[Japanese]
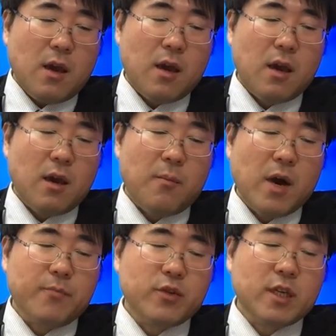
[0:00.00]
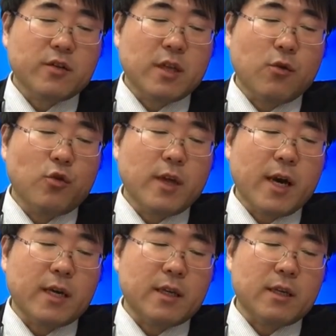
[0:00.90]
えー、マップチェックして5
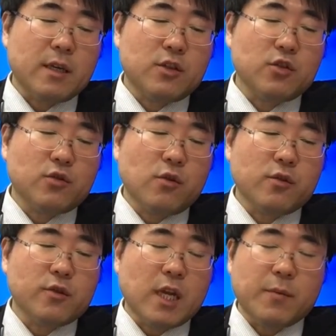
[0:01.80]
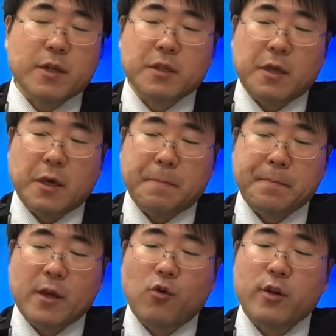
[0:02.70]
台10国ってありますね
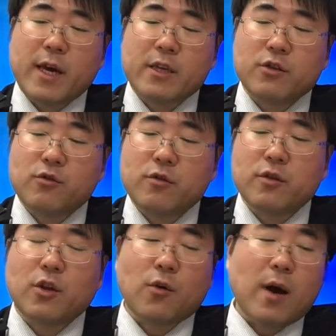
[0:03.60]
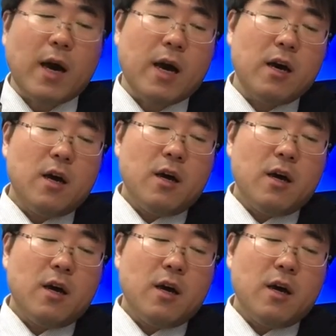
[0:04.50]
で5台10国っていうのは